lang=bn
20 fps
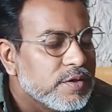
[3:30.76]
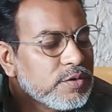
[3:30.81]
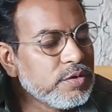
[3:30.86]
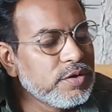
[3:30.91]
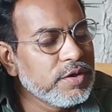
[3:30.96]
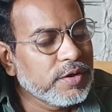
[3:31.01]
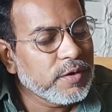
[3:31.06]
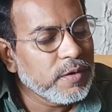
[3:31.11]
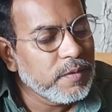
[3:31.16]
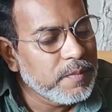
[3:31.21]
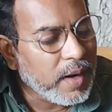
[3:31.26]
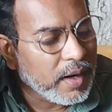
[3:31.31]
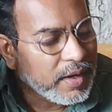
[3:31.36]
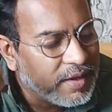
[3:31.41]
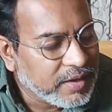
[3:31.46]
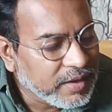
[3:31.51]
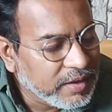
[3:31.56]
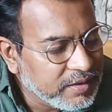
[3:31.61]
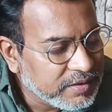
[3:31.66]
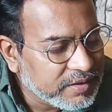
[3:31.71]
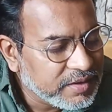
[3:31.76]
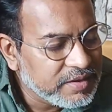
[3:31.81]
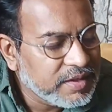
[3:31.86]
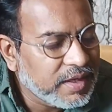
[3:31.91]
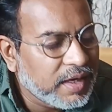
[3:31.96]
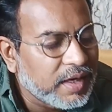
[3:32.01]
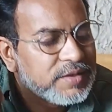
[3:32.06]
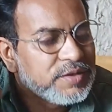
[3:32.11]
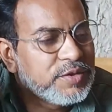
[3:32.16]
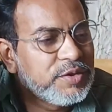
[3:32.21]
যদি কেউ বাড়ি কিনতে
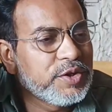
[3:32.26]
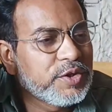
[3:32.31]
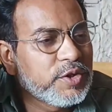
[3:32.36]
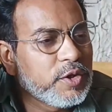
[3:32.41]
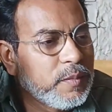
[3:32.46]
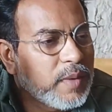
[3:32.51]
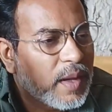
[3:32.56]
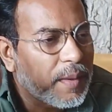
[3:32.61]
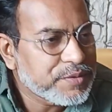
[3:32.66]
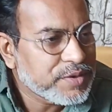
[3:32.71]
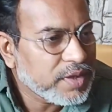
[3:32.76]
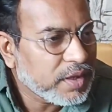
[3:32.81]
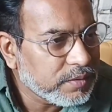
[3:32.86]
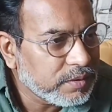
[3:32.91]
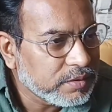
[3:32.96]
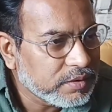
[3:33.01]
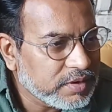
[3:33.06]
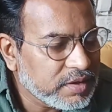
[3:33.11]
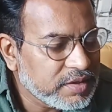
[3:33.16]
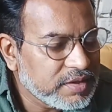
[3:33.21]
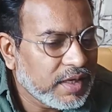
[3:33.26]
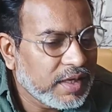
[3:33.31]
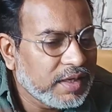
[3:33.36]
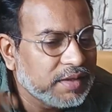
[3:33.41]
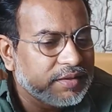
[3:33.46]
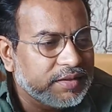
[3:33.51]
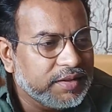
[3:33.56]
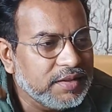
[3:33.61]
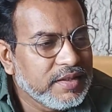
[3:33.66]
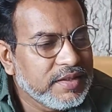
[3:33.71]
যান যদি কেউ ব্যবসা করতে যান
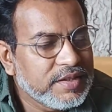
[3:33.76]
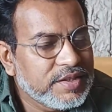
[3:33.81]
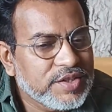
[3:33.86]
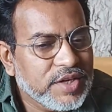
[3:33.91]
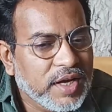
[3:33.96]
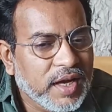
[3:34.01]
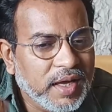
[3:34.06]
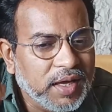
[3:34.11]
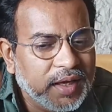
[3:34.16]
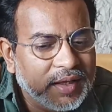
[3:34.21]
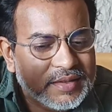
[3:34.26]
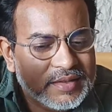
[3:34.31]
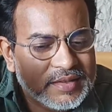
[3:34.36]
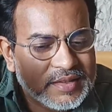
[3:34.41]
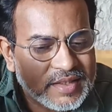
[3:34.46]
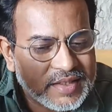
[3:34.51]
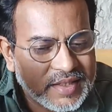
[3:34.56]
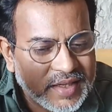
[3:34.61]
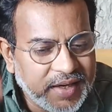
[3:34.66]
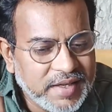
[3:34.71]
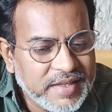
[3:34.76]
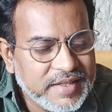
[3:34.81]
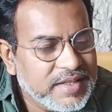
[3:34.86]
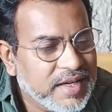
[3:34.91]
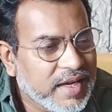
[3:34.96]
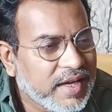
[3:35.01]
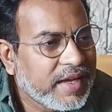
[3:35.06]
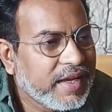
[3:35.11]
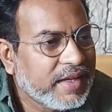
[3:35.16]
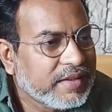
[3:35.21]
তিনি চান যে এই
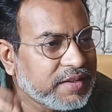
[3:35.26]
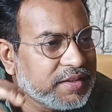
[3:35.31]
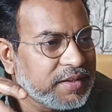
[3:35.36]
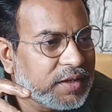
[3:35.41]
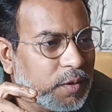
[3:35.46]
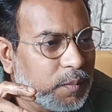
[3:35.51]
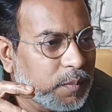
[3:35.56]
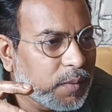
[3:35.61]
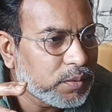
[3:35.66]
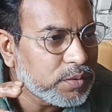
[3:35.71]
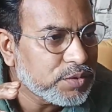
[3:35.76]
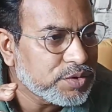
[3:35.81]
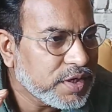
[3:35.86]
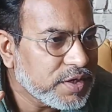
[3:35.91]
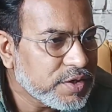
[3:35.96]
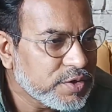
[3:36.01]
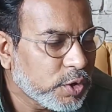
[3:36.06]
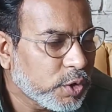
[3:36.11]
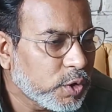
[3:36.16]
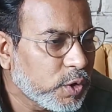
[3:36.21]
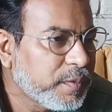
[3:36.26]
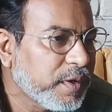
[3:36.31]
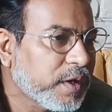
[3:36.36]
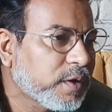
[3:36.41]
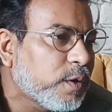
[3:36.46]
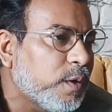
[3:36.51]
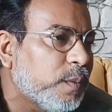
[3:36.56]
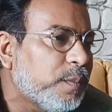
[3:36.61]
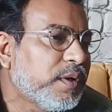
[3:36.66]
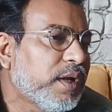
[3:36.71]
জায়গাতে যেন মানুষের
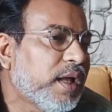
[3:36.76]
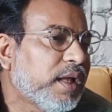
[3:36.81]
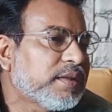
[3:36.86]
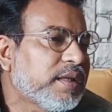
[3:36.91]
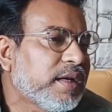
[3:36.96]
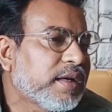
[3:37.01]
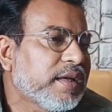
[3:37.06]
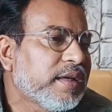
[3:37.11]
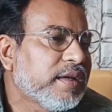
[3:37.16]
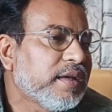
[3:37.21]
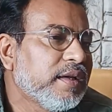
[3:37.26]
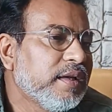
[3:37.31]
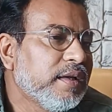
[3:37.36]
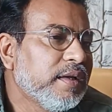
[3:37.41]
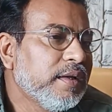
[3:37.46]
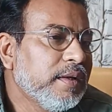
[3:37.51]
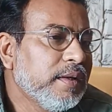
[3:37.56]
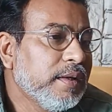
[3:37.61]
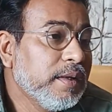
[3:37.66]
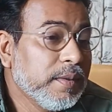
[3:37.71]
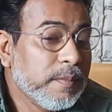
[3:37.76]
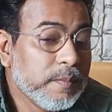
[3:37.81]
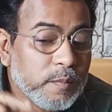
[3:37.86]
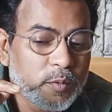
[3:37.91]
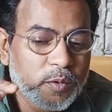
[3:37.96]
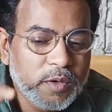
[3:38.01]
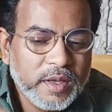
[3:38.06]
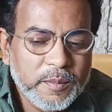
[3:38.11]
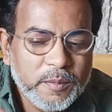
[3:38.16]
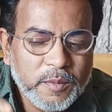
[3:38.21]
জনবিক্ষোভ না থাকে
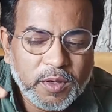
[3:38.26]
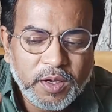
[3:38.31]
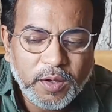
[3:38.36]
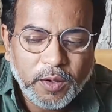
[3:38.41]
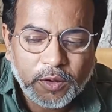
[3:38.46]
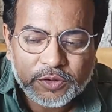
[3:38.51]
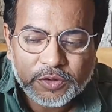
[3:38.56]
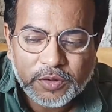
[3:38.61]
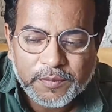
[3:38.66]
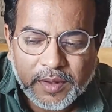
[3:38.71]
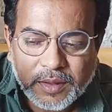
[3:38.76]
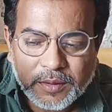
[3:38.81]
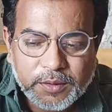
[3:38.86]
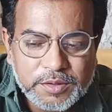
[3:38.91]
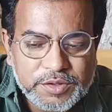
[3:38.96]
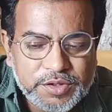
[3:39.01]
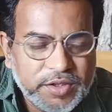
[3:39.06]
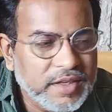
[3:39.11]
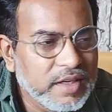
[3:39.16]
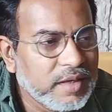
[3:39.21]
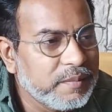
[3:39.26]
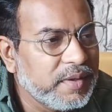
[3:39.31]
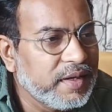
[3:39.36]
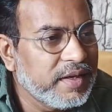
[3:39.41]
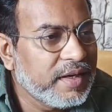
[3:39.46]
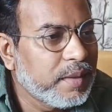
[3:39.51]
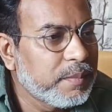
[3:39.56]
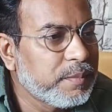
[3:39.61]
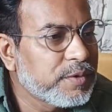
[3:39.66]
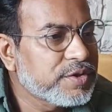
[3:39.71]
মোড়ে মোড়ে হতভাগ্য
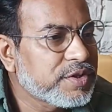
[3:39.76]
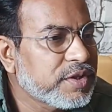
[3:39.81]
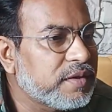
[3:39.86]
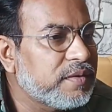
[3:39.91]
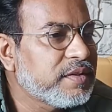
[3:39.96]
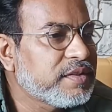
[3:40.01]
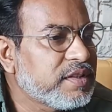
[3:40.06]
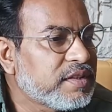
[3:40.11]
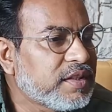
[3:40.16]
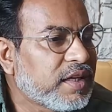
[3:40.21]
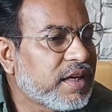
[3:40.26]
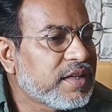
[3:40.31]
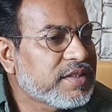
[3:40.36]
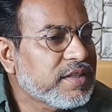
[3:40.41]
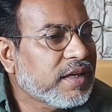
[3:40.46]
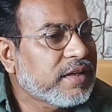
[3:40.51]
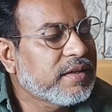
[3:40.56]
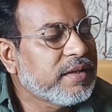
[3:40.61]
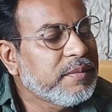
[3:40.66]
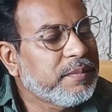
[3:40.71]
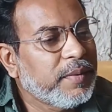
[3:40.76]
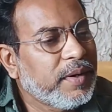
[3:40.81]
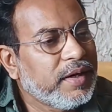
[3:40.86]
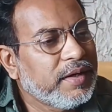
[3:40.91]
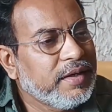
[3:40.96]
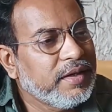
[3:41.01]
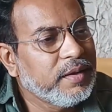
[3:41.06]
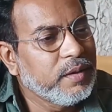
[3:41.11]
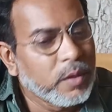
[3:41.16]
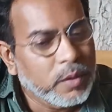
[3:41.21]
ছেলেমেয়েরা বসে রয়েছে যারা চাকরি
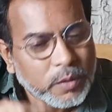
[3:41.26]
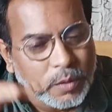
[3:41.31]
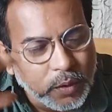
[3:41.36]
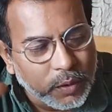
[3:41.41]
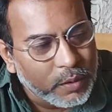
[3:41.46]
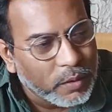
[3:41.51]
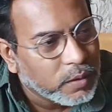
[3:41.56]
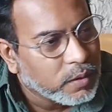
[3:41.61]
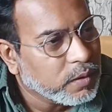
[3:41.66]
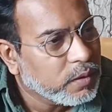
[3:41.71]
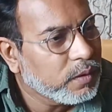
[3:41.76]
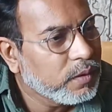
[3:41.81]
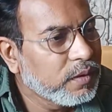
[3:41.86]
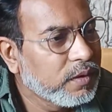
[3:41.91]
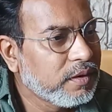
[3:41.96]
পায়নি লক্ষ লক্ষ